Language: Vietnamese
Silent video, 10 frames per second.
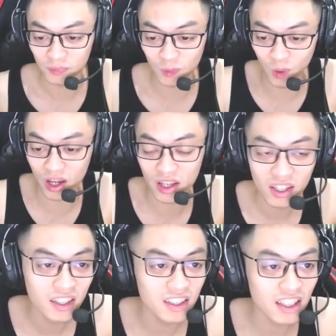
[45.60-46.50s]
Uầy,
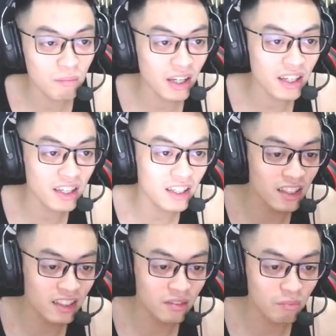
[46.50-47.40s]
hình như năm nay
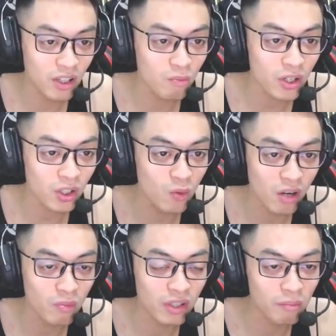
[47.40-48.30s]
mình không biết đúng
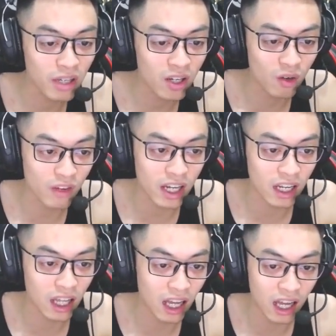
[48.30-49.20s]
không mà năm nay có vẻ
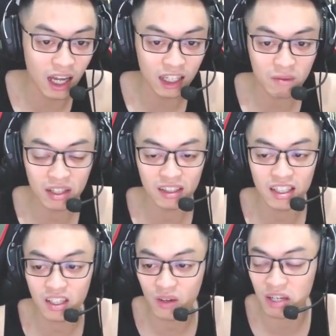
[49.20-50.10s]
là các bạn
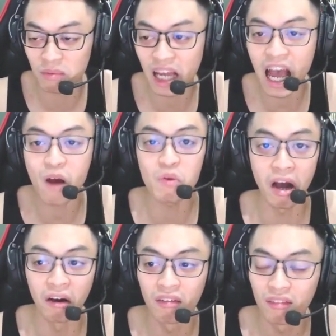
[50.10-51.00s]
thi các bạn điểm cao nhỉ?
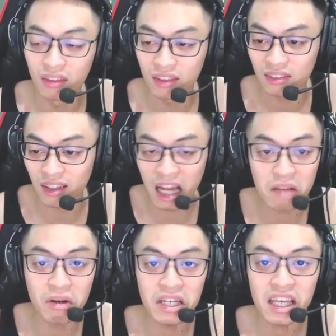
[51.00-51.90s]
toàn hai
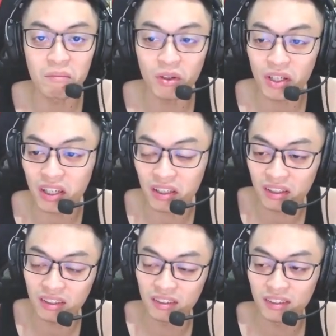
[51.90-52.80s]
mấy điểm mới
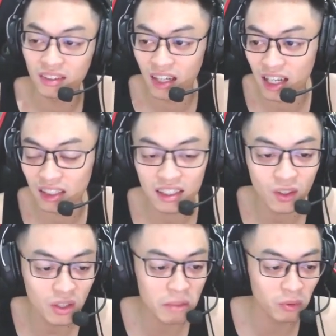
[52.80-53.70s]
hay là thi
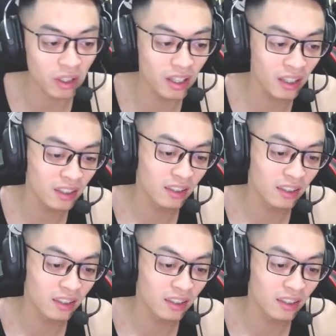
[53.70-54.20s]
tốt nghiệp nó thế